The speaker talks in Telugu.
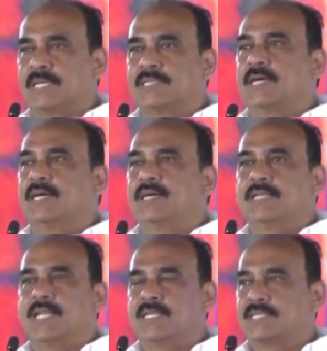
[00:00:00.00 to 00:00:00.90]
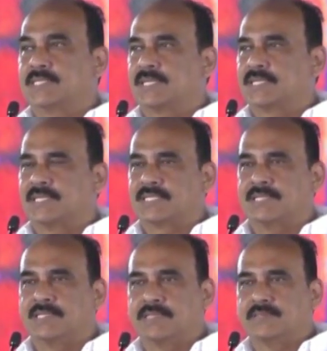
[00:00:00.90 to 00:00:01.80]
ఘనత రాజశేఖర గారికి
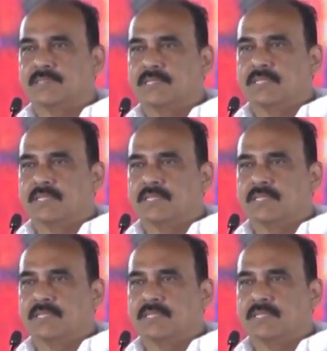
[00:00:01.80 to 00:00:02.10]
దక్కింది